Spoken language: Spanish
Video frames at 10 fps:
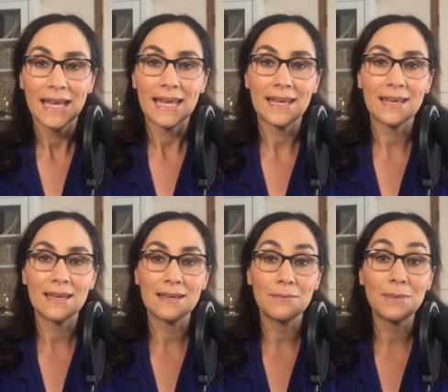
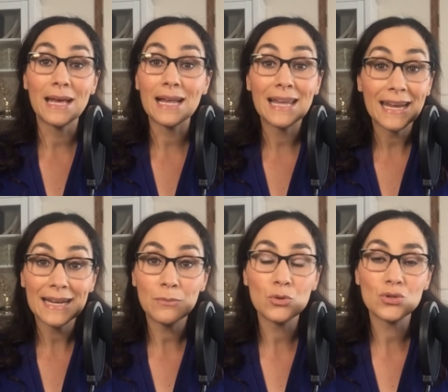eh, me
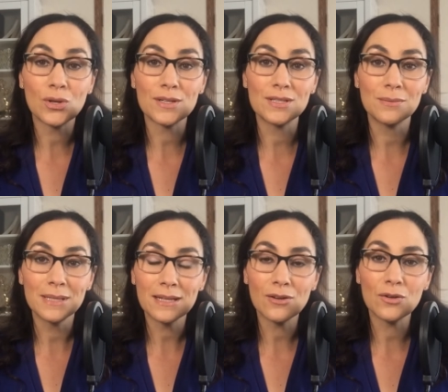alegra mucho
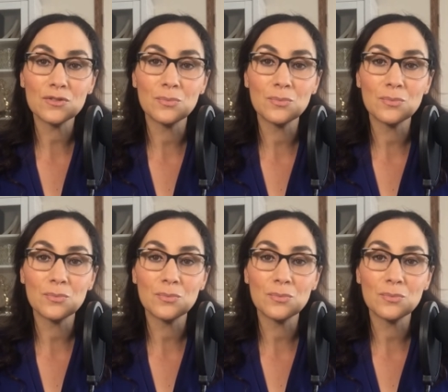recibirlos,